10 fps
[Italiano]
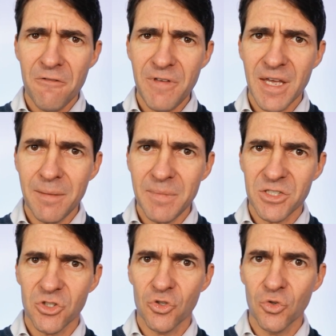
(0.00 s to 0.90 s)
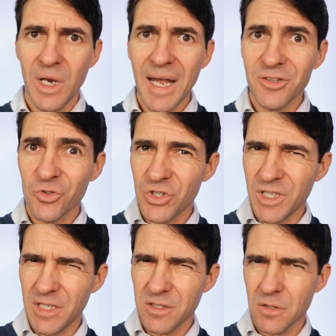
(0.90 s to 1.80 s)
viene messo sul lato
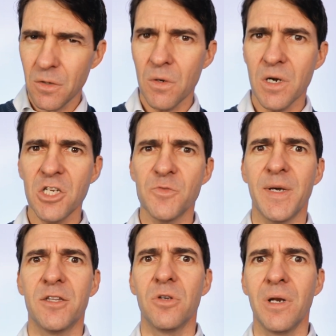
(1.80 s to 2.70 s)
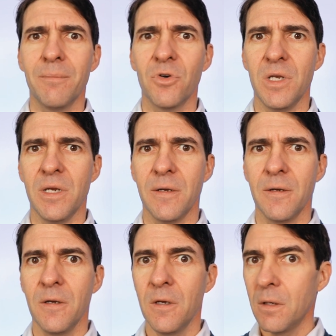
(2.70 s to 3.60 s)
sinistro rispetto alla moglie.